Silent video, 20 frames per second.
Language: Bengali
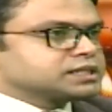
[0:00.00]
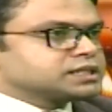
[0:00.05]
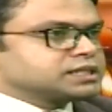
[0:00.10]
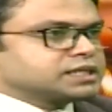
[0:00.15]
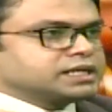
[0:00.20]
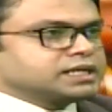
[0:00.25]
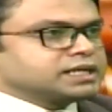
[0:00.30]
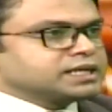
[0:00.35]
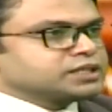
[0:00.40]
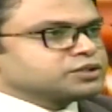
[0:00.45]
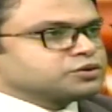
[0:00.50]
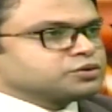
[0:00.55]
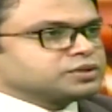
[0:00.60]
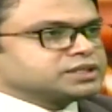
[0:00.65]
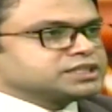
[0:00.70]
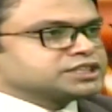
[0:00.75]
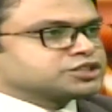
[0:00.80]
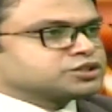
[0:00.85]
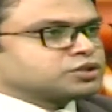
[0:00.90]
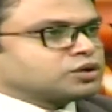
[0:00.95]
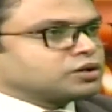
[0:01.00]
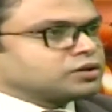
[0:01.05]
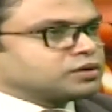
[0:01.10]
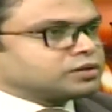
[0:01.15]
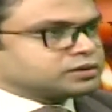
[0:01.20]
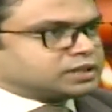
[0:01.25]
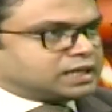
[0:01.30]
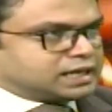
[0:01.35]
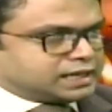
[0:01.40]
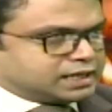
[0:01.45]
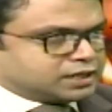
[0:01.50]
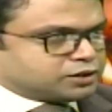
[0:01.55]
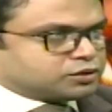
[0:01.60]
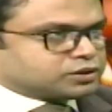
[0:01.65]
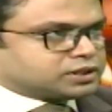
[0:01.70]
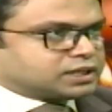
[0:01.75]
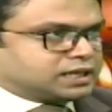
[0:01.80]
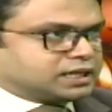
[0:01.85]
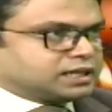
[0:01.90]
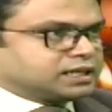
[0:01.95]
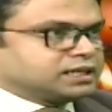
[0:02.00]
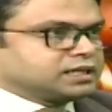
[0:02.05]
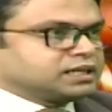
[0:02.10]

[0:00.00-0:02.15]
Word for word: সেগুলো কিন্তু ইনস্টল থাকার কথা